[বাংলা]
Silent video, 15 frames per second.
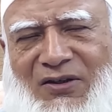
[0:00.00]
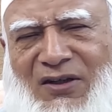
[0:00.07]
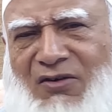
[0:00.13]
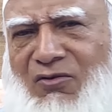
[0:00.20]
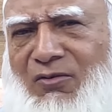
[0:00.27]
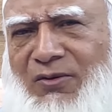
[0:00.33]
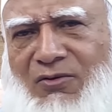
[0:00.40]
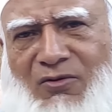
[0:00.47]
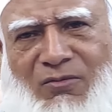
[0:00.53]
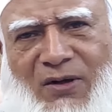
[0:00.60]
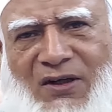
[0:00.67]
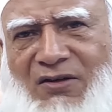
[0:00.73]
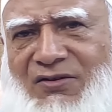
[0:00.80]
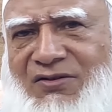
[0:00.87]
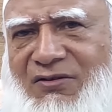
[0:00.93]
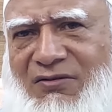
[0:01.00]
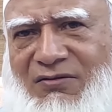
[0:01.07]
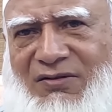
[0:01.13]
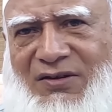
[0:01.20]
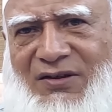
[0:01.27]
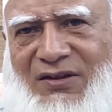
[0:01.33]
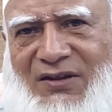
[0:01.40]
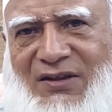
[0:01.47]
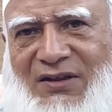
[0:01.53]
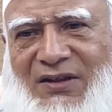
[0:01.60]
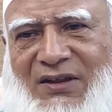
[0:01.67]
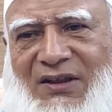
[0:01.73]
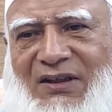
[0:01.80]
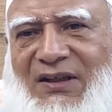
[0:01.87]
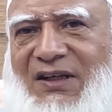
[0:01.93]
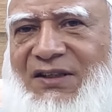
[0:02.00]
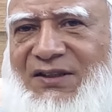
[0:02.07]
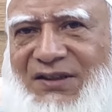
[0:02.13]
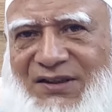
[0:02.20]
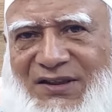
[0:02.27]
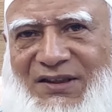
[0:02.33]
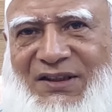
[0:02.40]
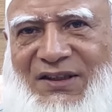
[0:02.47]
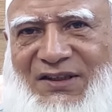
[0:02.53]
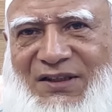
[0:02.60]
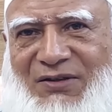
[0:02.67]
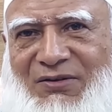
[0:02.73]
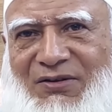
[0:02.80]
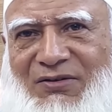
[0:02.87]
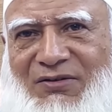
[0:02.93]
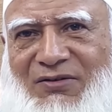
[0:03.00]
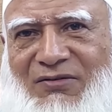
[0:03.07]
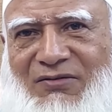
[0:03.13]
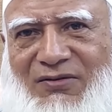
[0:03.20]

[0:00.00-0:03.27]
এটা খুবই দুর্ভাগ্যজনক ইনি এসেছেন দেশে হয়তো